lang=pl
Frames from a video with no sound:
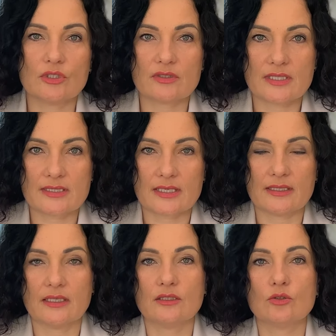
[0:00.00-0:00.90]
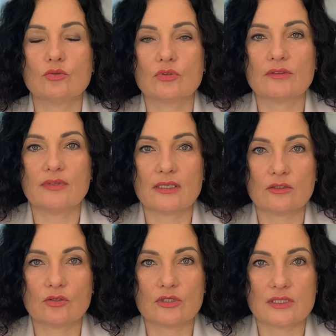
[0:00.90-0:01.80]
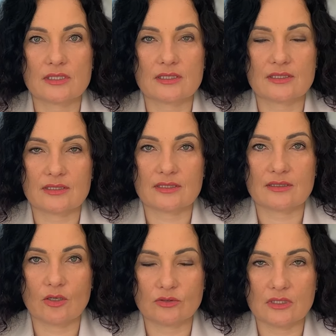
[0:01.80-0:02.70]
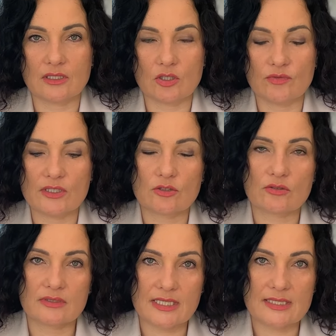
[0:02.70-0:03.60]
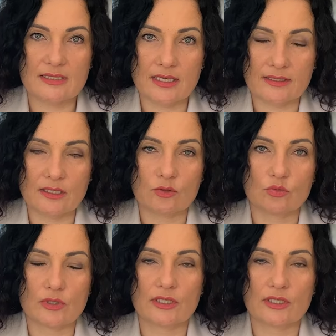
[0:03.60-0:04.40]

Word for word: rodzaj zadań, które warto jest y, oddelegować, to są te zadania, które